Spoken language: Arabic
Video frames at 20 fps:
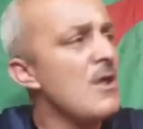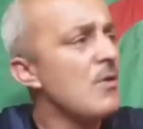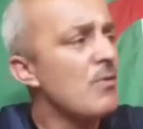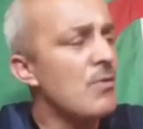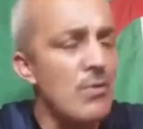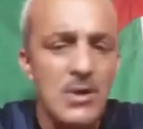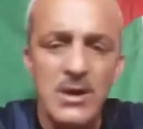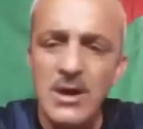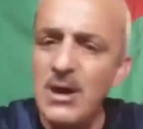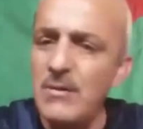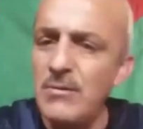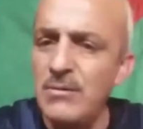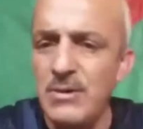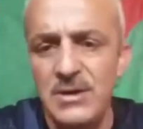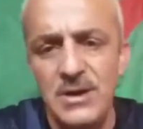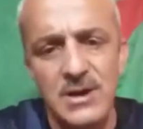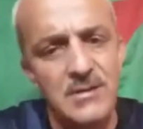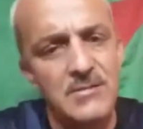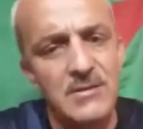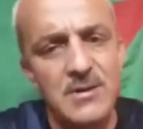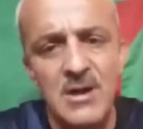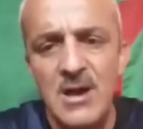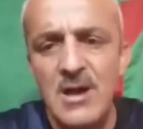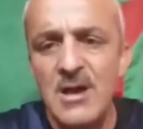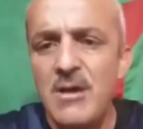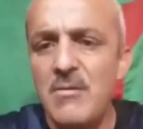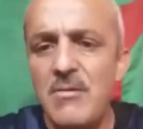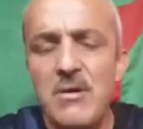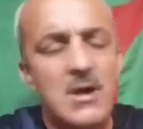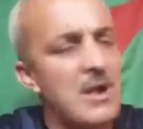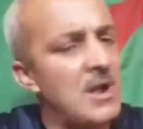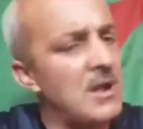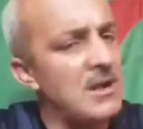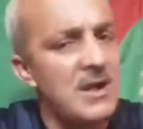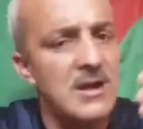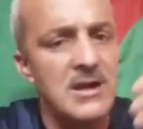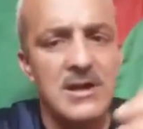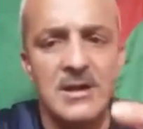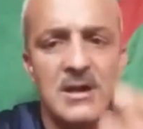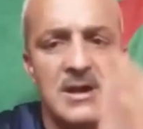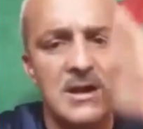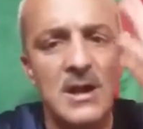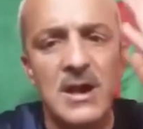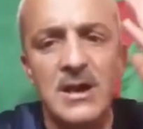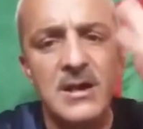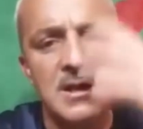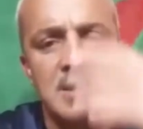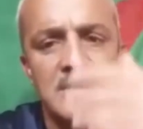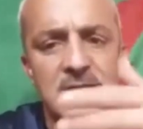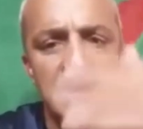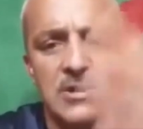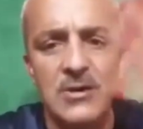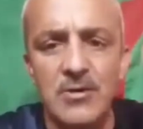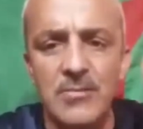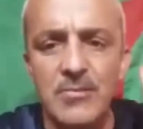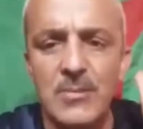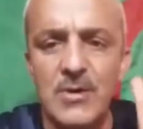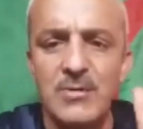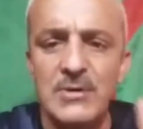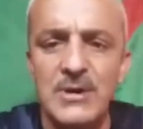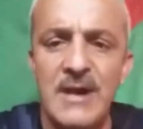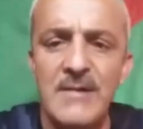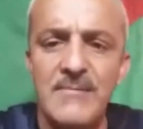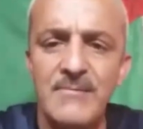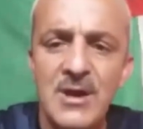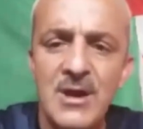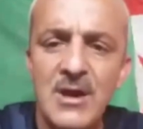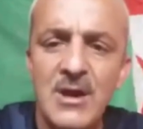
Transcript: كل يا ولدي والله الله يهديكم اولاد